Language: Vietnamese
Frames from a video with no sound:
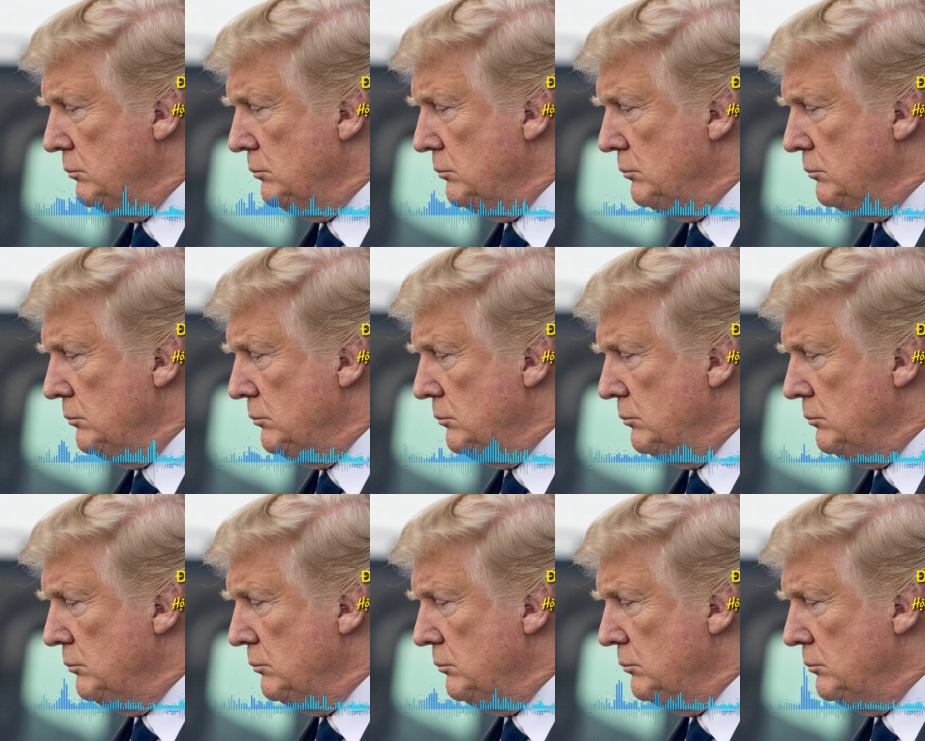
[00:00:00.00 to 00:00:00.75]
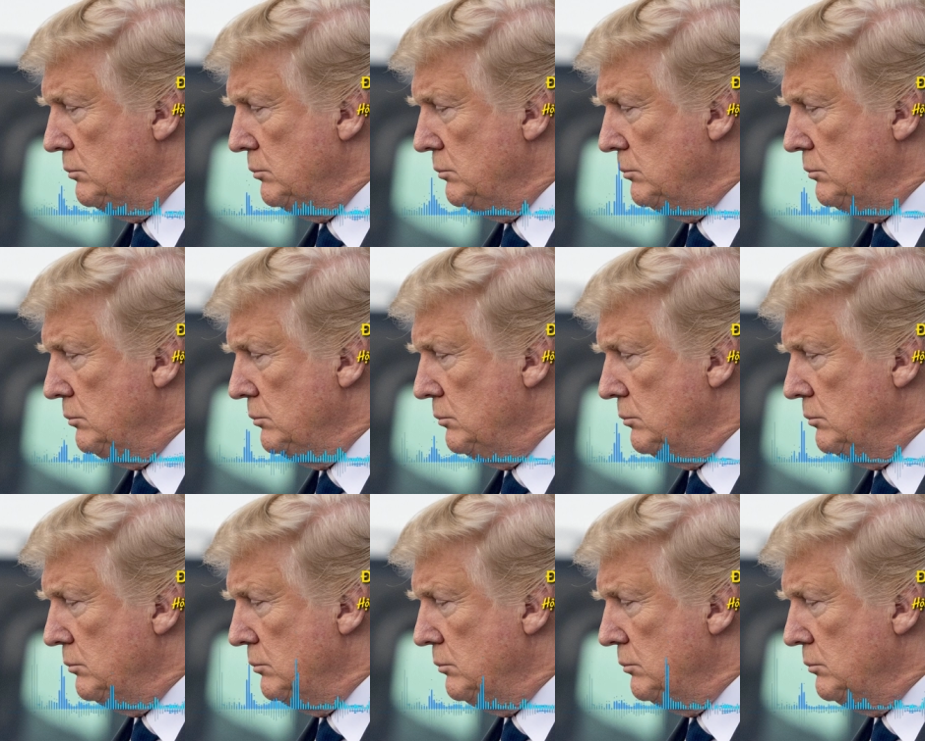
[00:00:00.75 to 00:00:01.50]
để mình nói thêm những
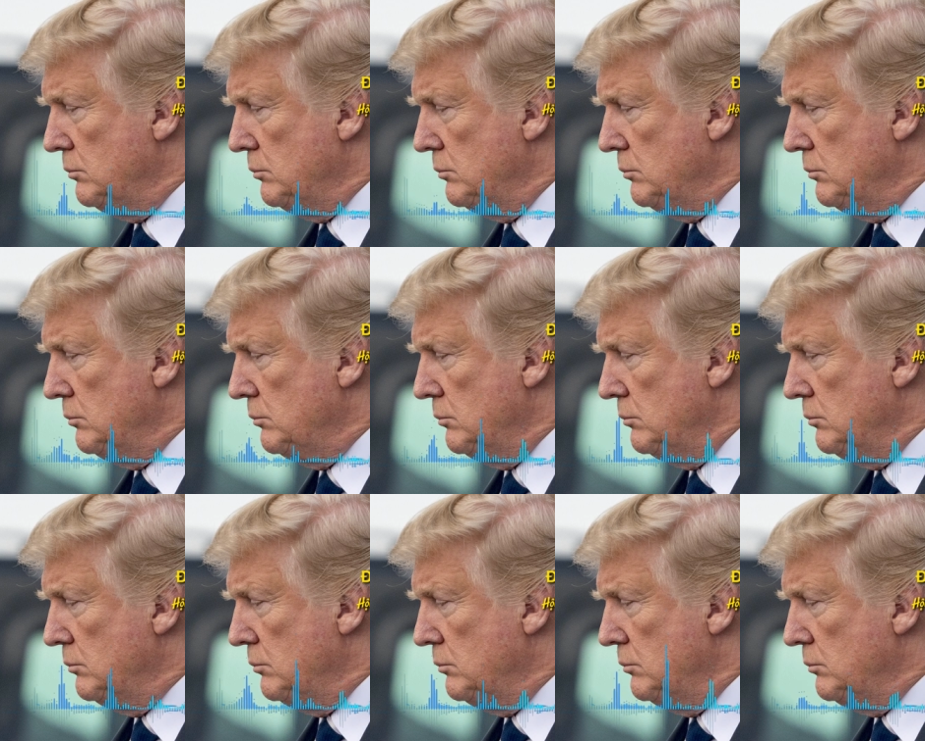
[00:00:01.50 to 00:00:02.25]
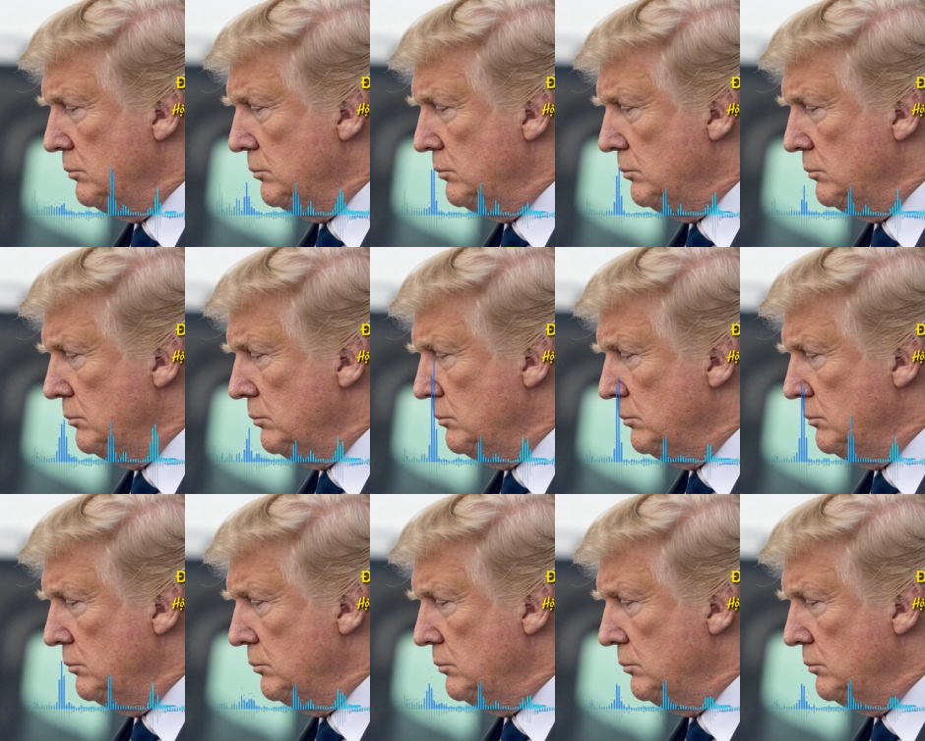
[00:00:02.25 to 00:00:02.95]
cái đạo luật mà HO,